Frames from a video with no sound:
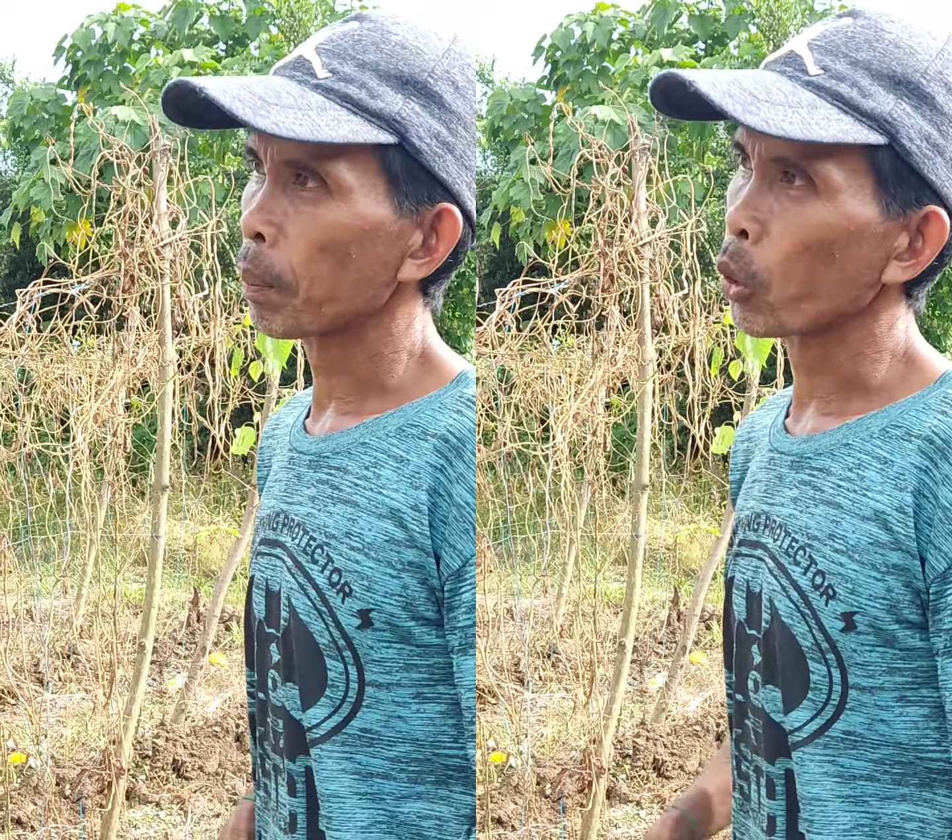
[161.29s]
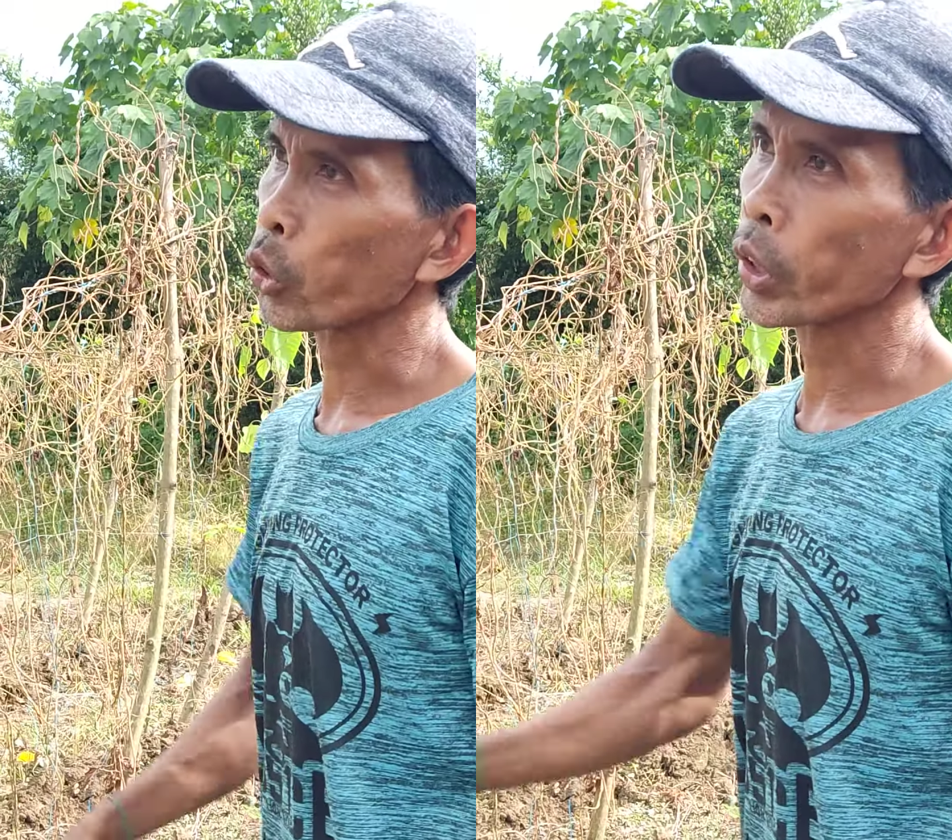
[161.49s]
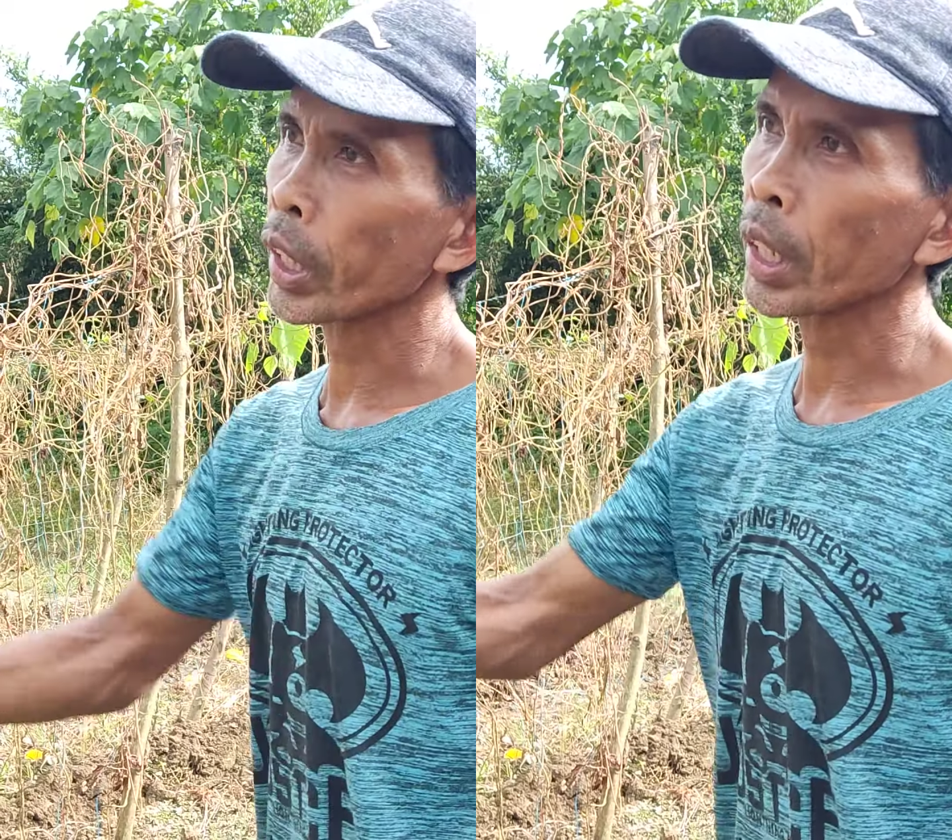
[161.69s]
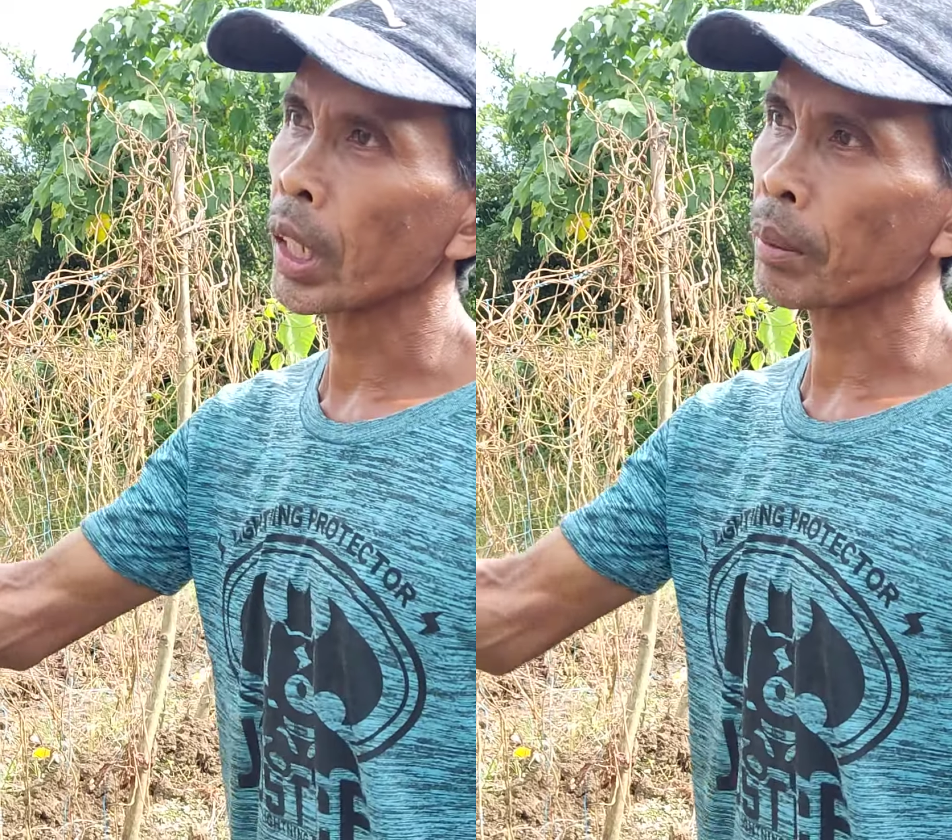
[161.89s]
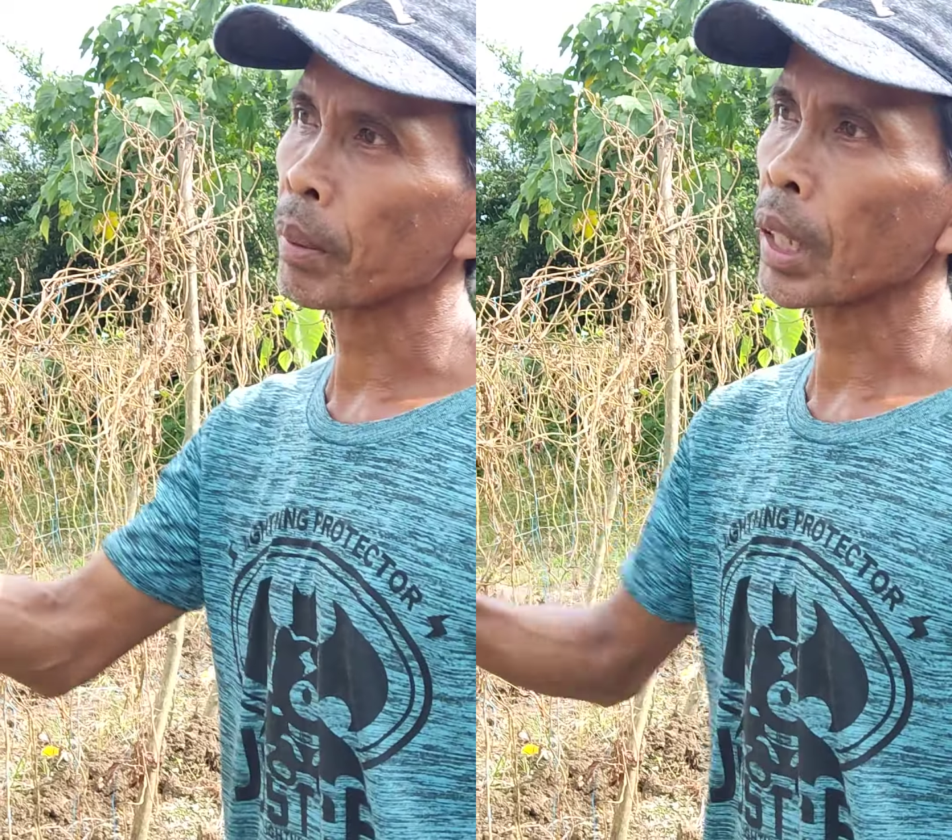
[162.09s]
poste
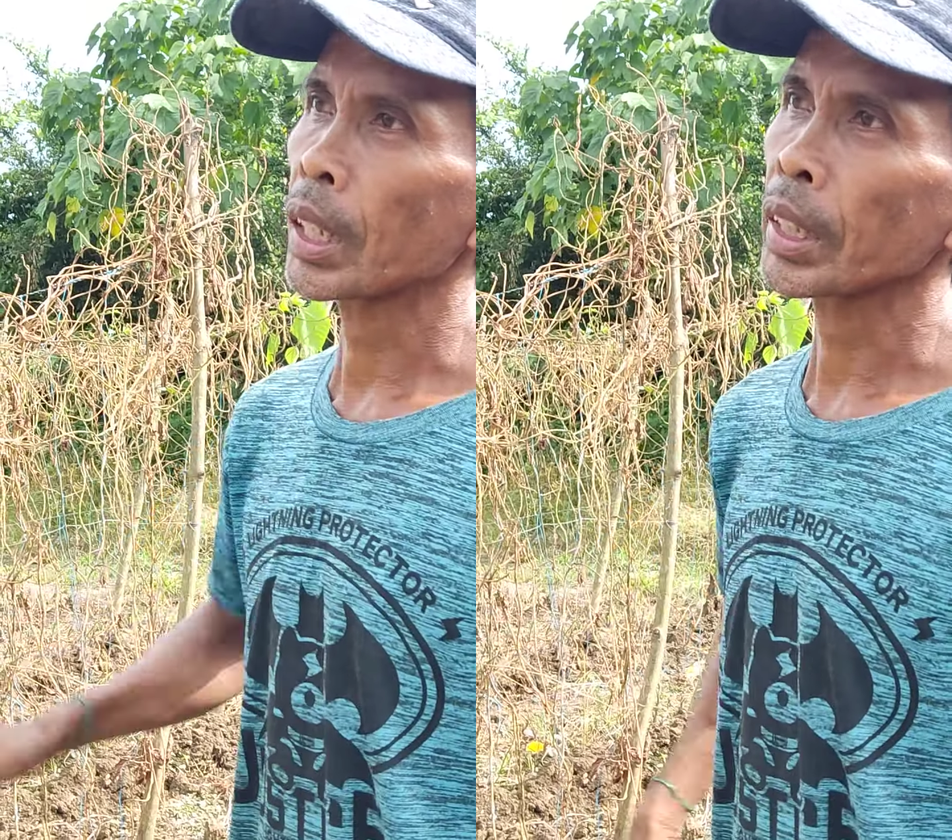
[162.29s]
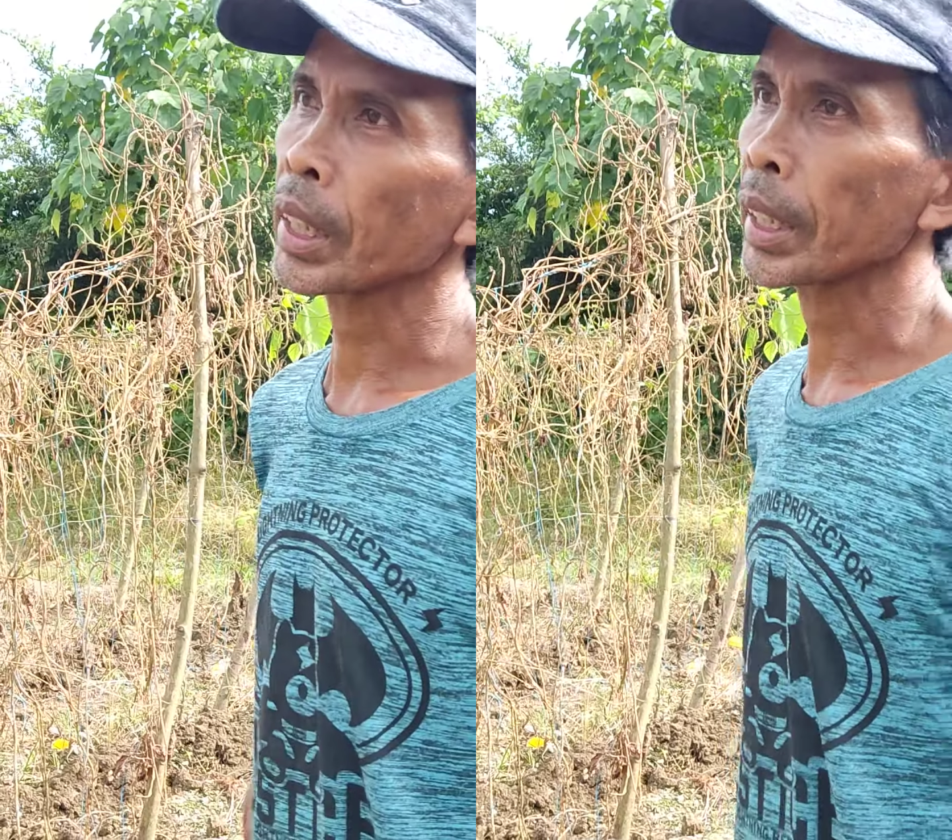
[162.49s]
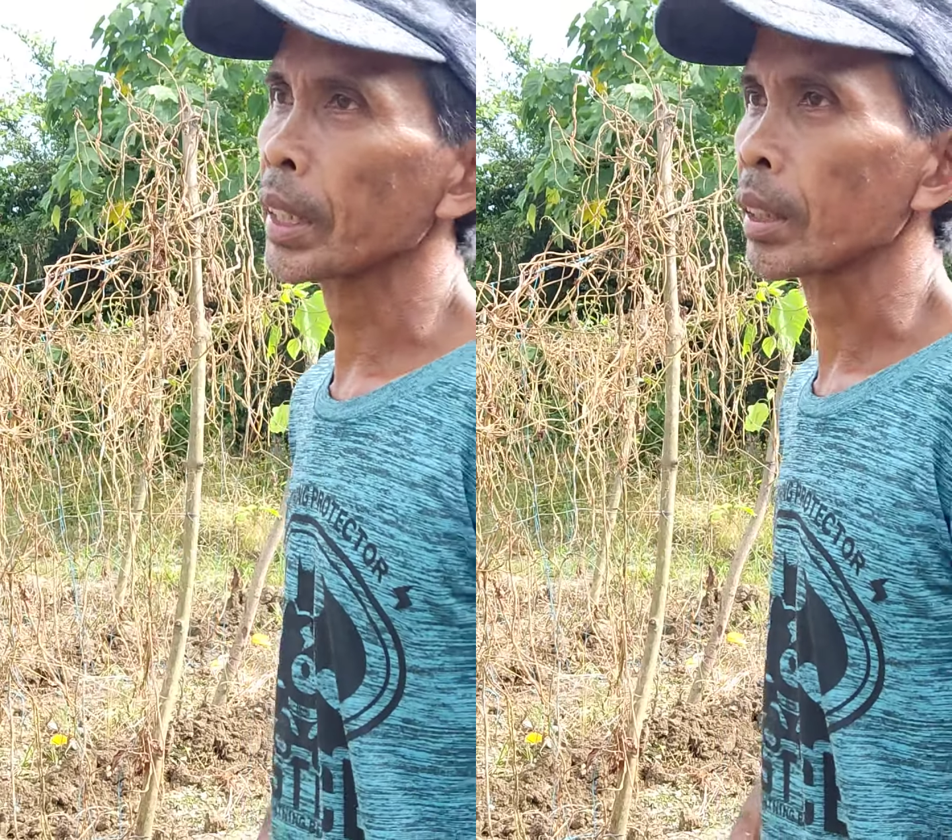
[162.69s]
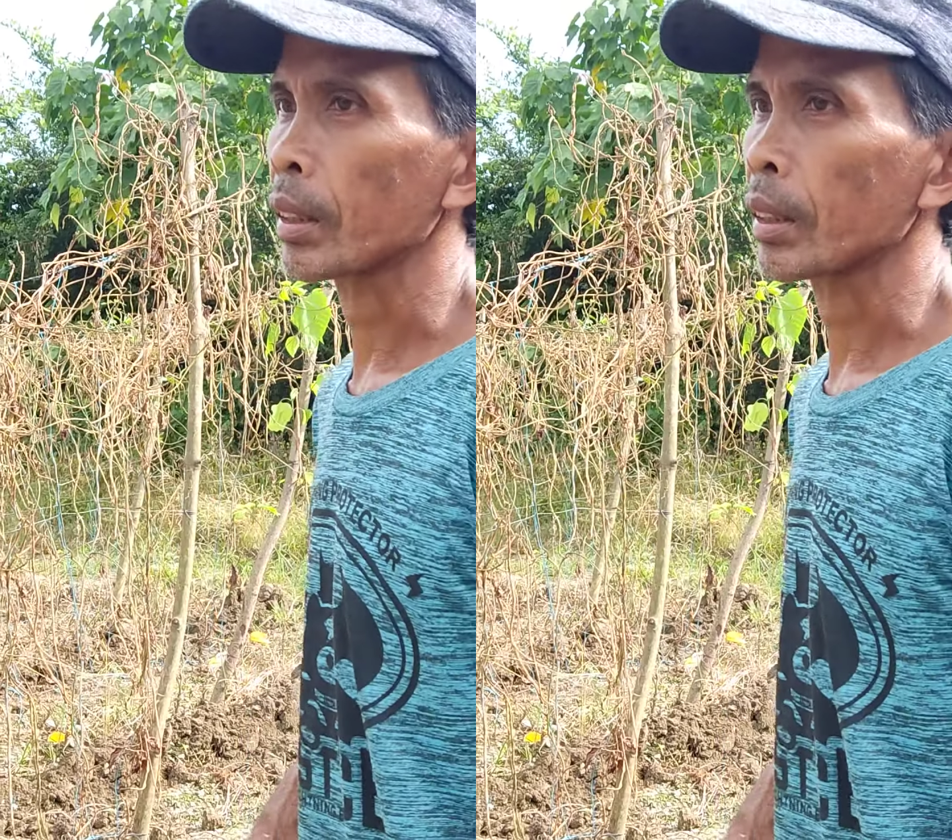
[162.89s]
at mga liting.